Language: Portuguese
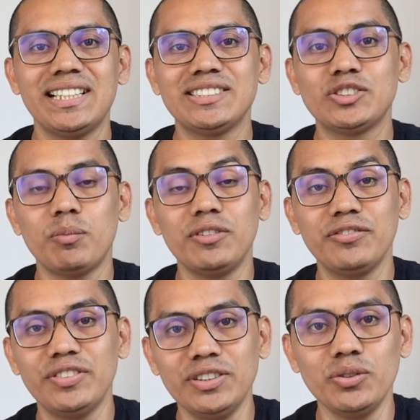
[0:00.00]
sobre o
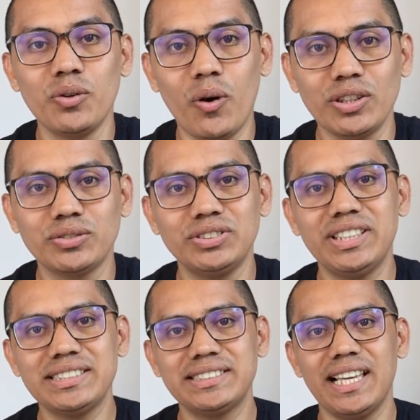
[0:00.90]
fim do código
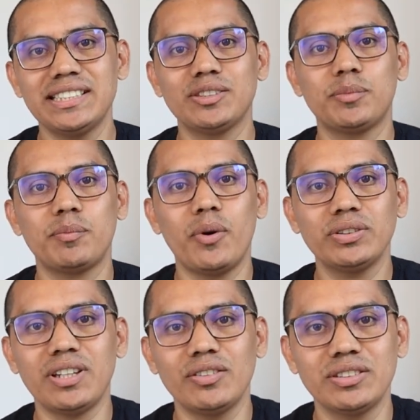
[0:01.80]
de acesso para o
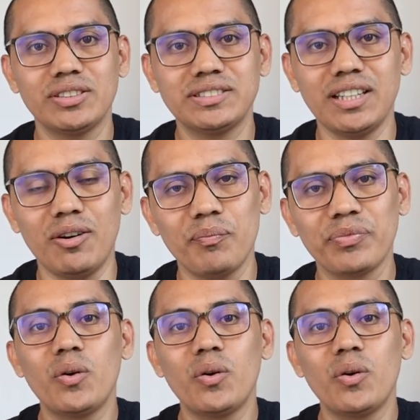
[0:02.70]
portal da Social.